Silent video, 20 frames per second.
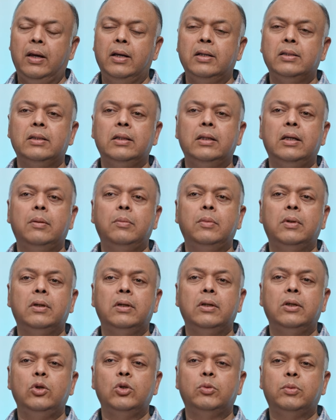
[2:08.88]
ऐसे ही हम
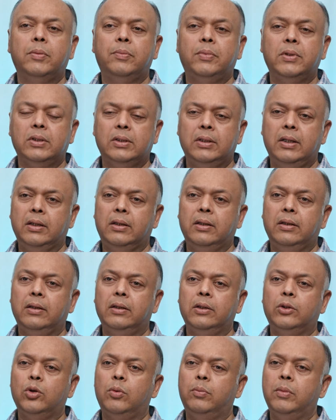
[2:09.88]
अगर न्यूज़पेपर्स
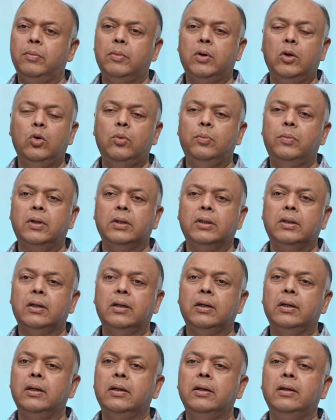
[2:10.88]
देखें तो हमें मालूम पड़ता
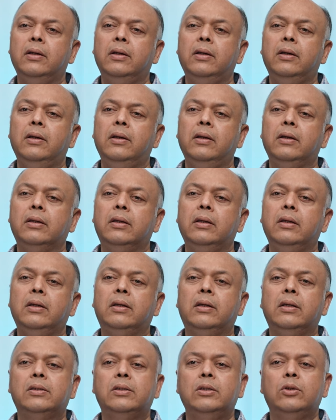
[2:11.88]
है कि
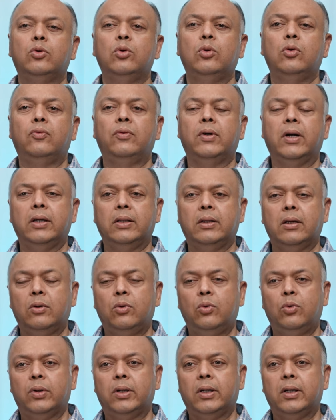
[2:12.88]
किसी को फ़ायदा
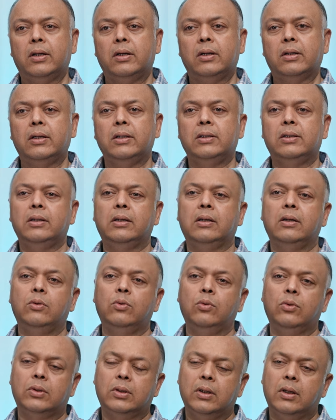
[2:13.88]
हो गया किसी का
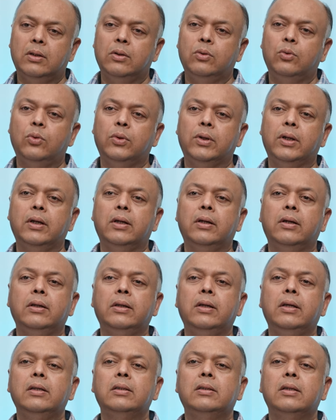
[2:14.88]
नुकसान हो गया
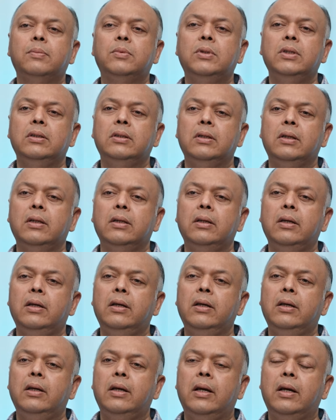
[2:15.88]
ये सब चीज़ें
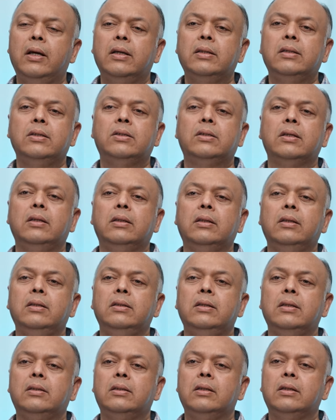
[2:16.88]
ऐसे चलती हैं
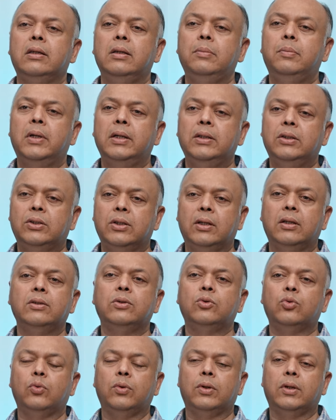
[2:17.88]
जैसे कि बाई
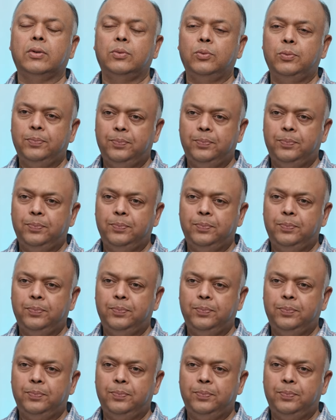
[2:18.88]
चांस हो रहा